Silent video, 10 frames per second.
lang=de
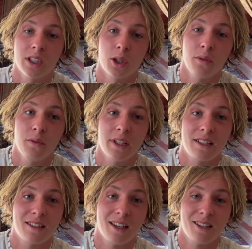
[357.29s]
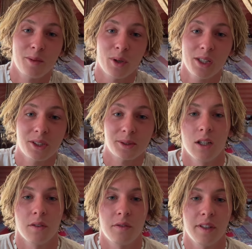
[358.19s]
Hoffentlich sehr, sehr bald.
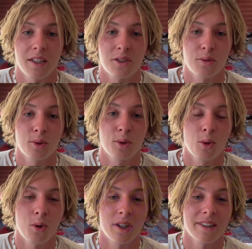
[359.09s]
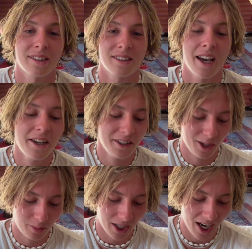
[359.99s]
Fährst du Motorrad? Nein, ich
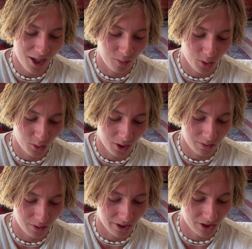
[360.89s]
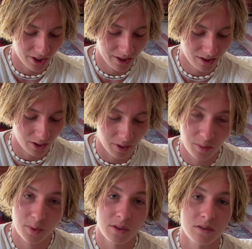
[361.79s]
habe keinen Motorradführerschein, aber
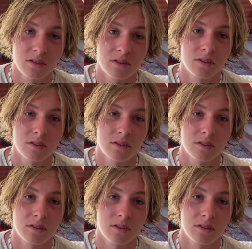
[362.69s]
ich bin